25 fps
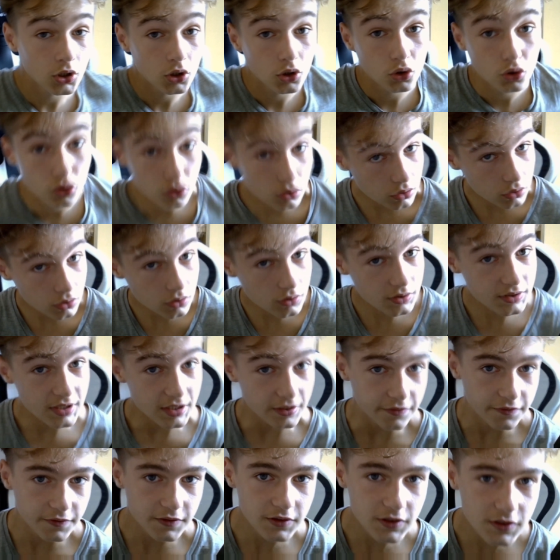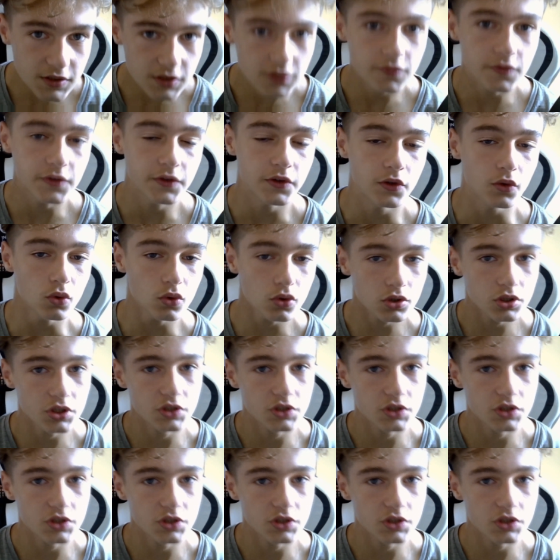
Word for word: Sur ce, c'est la fin de cette vidéo.